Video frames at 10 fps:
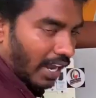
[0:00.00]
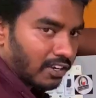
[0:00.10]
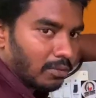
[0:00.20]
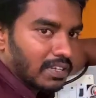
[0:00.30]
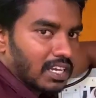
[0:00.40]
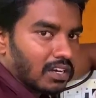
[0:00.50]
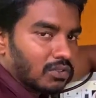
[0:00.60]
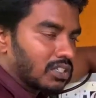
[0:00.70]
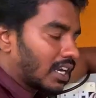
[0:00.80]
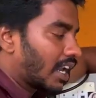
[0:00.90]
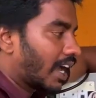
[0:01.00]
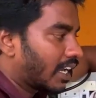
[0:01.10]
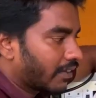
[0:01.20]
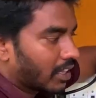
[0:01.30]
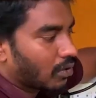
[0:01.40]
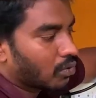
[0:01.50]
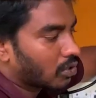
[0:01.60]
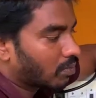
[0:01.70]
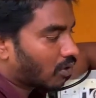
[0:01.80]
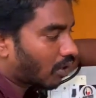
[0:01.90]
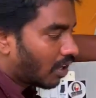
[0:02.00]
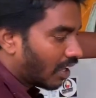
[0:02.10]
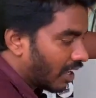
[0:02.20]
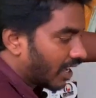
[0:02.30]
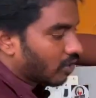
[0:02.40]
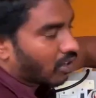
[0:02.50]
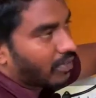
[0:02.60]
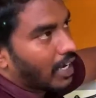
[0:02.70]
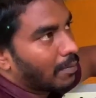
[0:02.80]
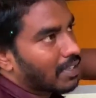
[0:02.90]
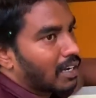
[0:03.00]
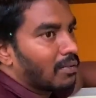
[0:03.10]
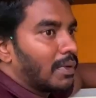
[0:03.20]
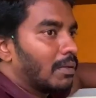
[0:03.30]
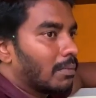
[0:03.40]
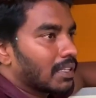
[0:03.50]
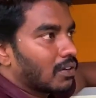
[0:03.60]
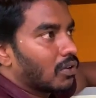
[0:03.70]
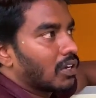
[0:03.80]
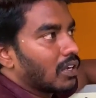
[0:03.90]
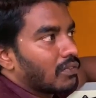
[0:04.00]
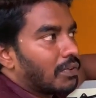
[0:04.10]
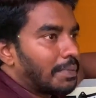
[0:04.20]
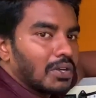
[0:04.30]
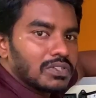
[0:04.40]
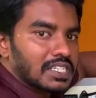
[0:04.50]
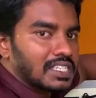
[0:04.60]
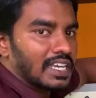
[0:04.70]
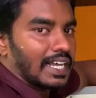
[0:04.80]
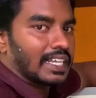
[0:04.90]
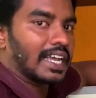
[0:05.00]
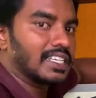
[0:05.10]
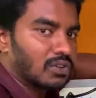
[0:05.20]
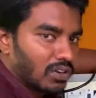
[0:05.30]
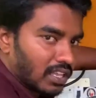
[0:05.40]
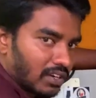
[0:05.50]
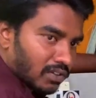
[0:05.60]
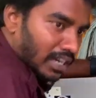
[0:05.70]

ஹைட்டும் பார்த்தீங்கன்னா கொஞ்சம் நல்ல ஹைட்டாகவே தான் கொடுத்துருப்போம் இதோட வெயிட் பார்த்தீங்கன்னா மினிமம் பார்த்தீங்கன்னா ஒரு ஃபிஃப்டி டு சிக்ஸ்டி அந்த கேஜிக்குள்ளே தான் இருக்கும்